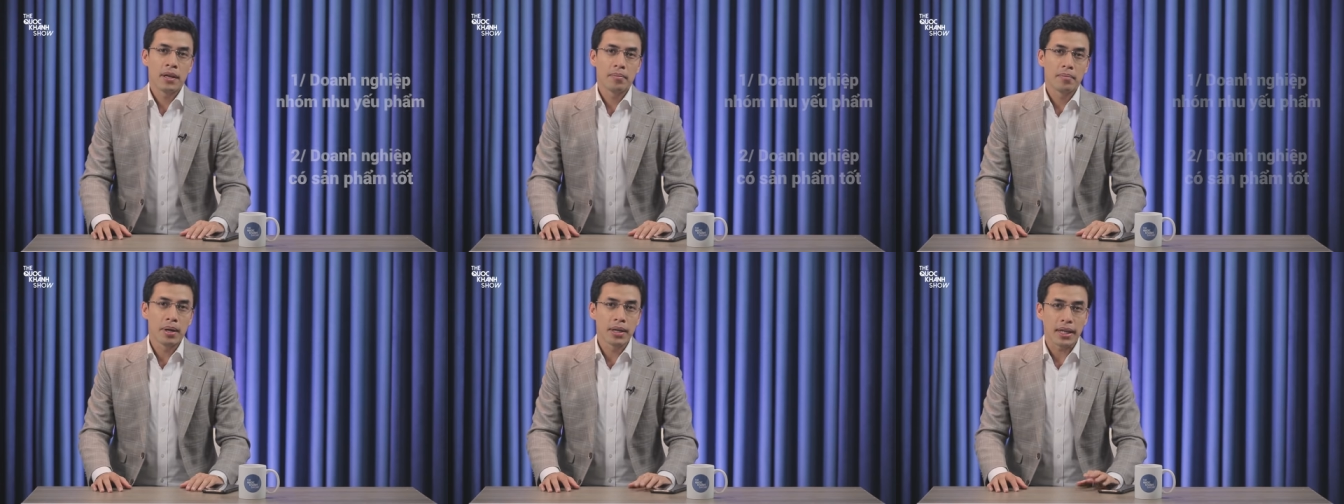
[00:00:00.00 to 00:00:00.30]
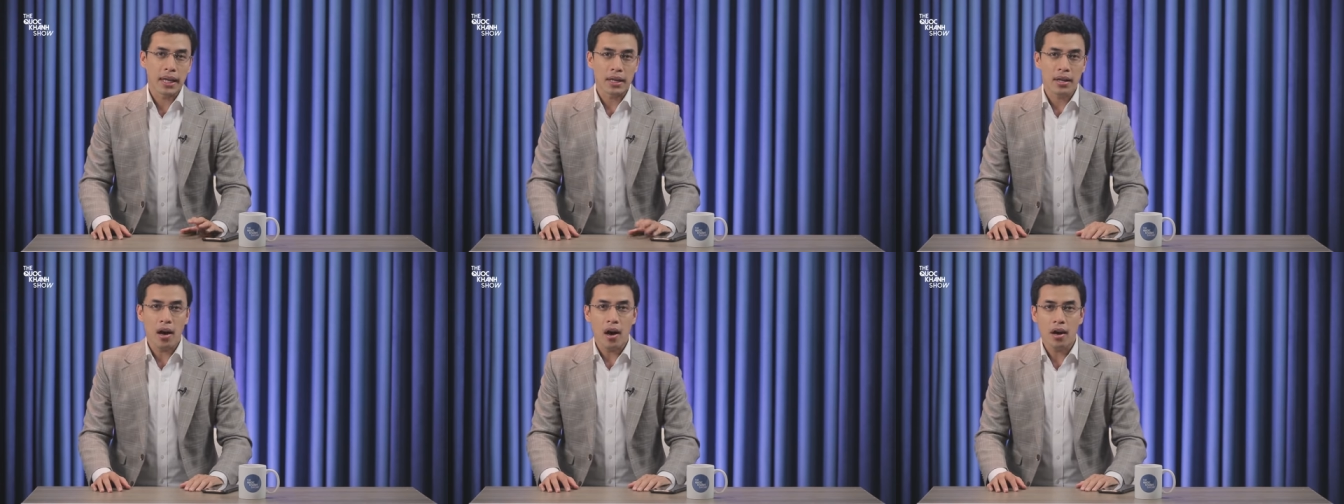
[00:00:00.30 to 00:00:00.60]
Bên
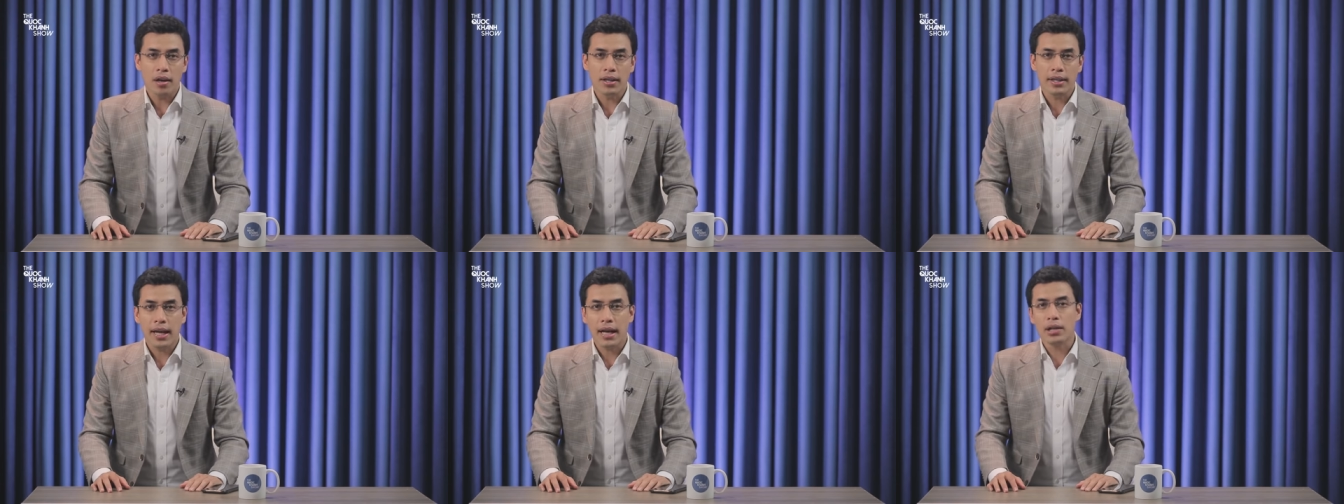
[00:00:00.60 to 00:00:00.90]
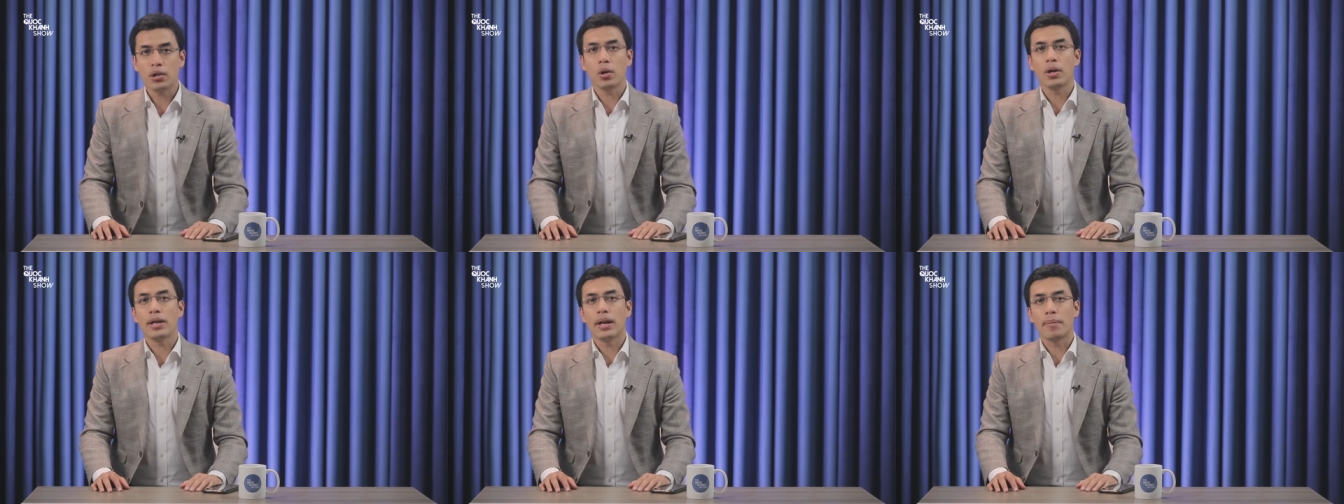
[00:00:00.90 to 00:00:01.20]
cạnh đó thì các
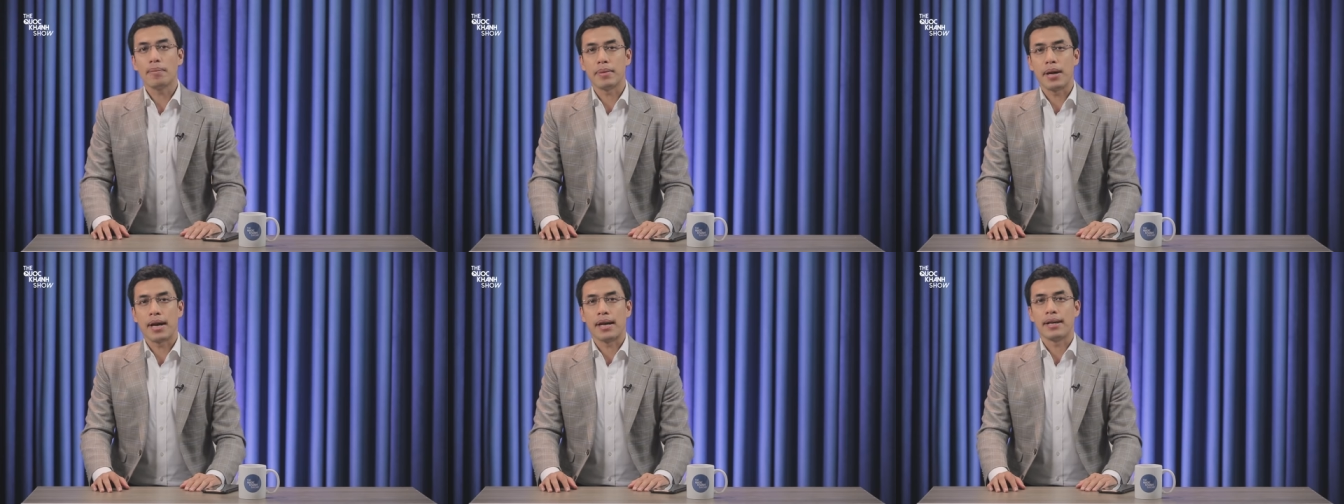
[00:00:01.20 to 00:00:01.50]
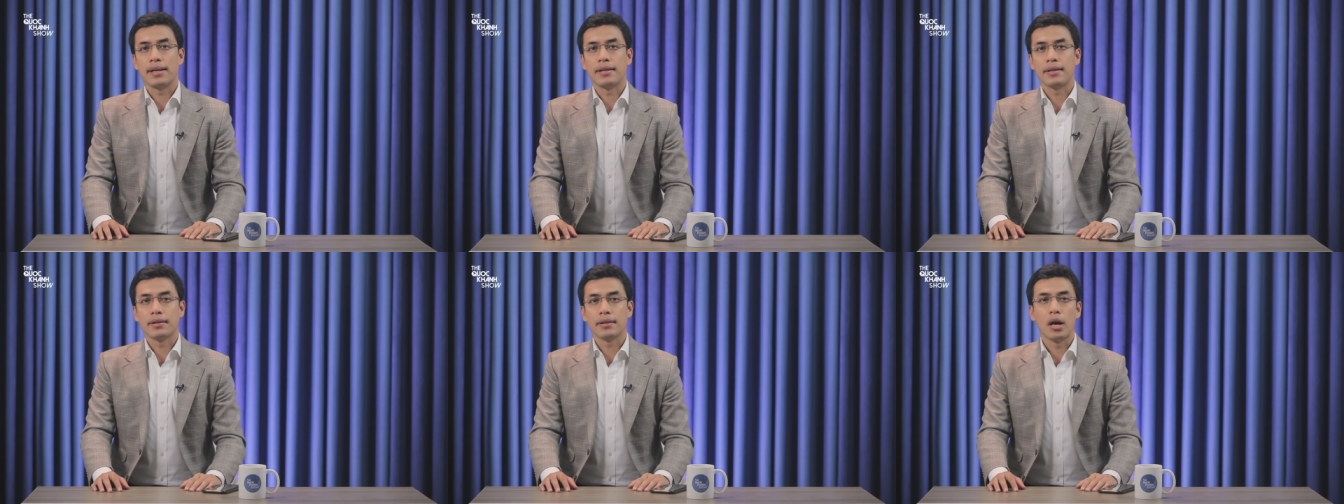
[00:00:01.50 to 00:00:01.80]
doanh nghiệp
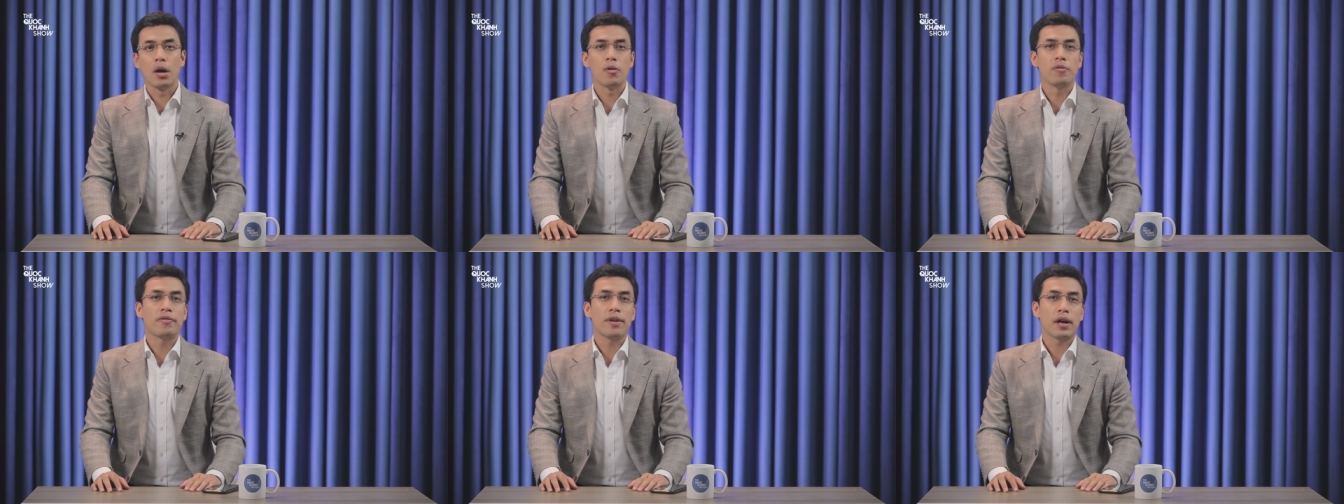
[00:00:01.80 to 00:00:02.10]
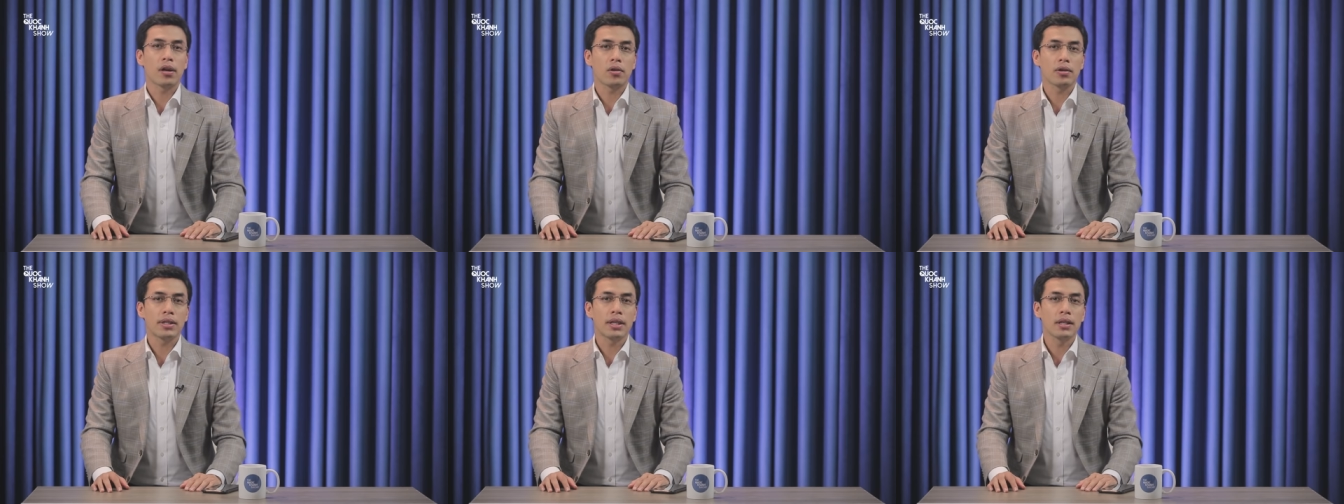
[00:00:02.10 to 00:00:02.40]
này đều
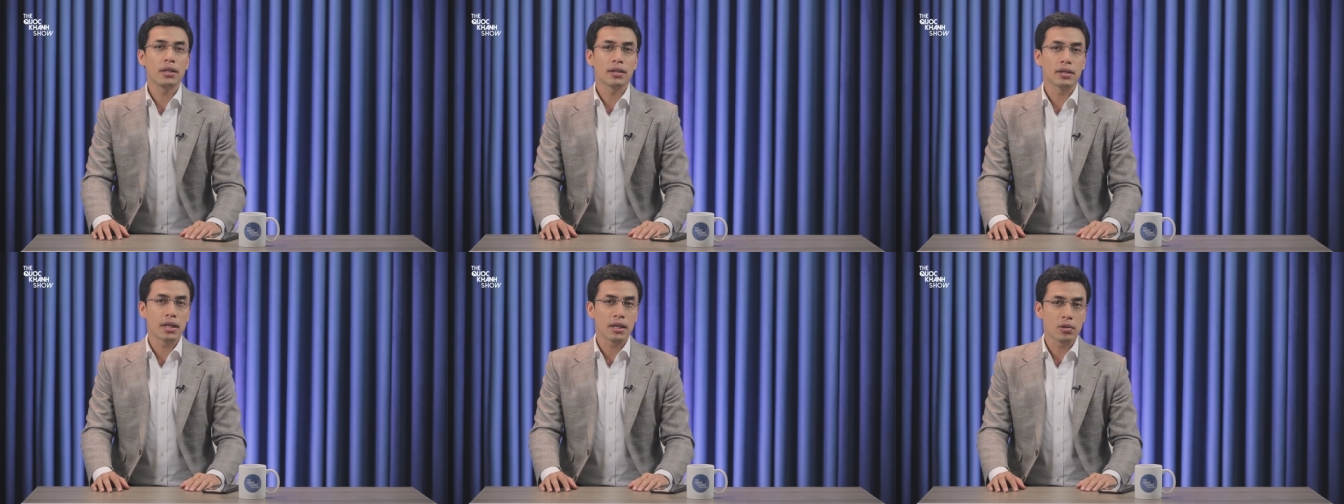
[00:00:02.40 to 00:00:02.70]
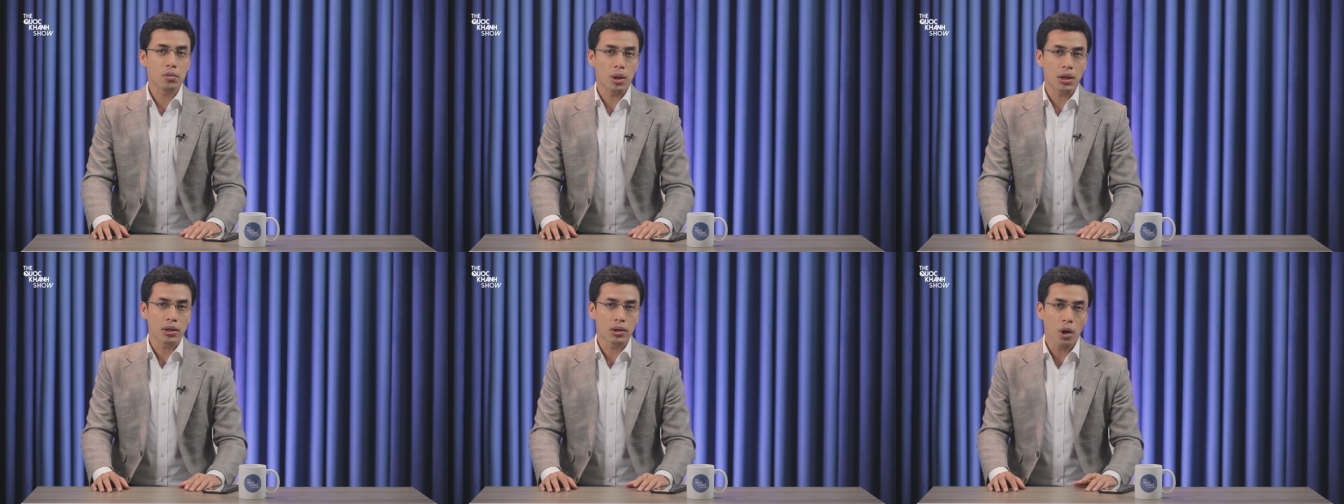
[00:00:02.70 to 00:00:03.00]
phải có chiến lược
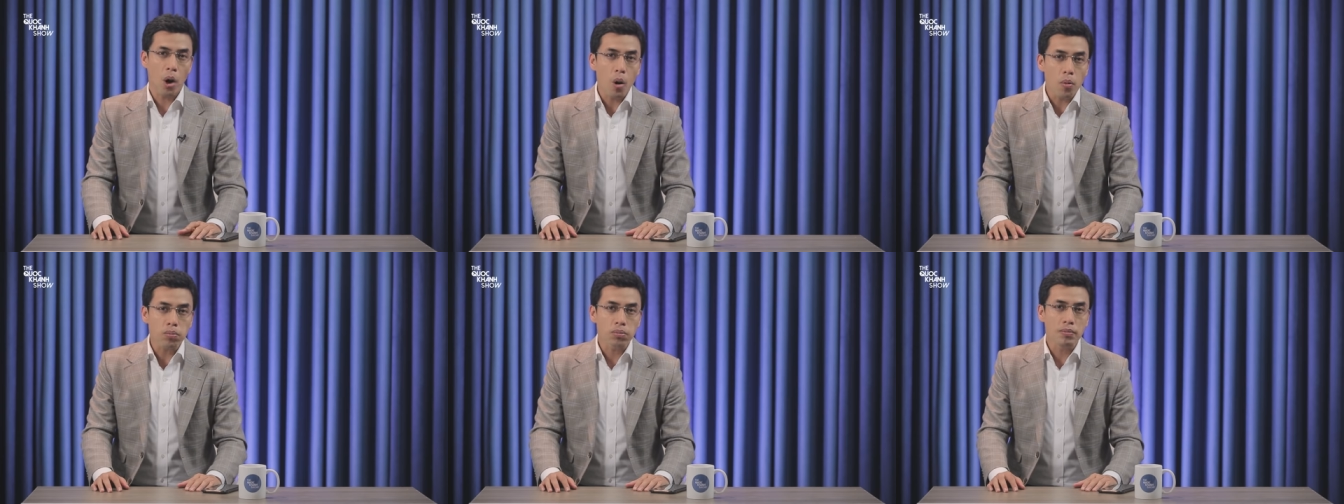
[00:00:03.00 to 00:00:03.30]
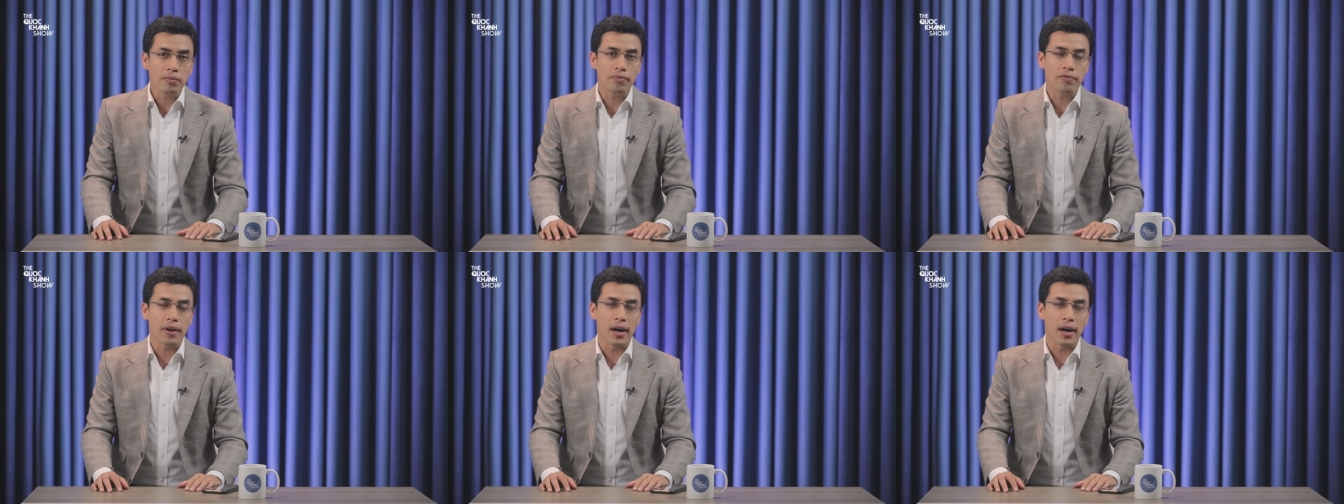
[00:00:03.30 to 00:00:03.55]
kinh doanh tốt